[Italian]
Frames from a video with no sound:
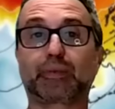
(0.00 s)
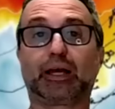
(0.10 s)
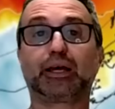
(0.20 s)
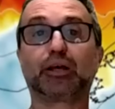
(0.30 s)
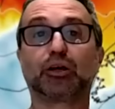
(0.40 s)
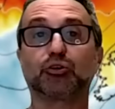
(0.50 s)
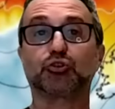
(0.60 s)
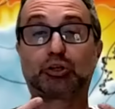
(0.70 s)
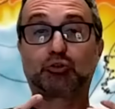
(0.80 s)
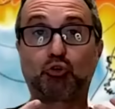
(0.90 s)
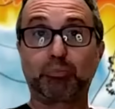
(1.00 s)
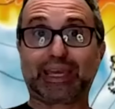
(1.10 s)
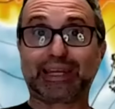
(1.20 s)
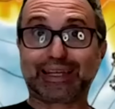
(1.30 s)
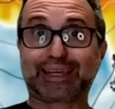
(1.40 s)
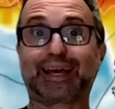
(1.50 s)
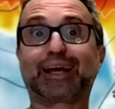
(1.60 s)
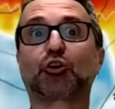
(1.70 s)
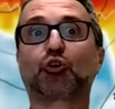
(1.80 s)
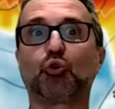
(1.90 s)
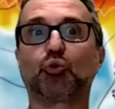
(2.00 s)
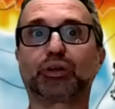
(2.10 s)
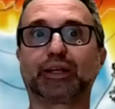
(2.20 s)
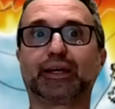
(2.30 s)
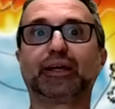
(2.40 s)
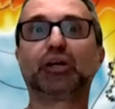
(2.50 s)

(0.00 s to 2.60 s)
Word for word: eh, già domenica con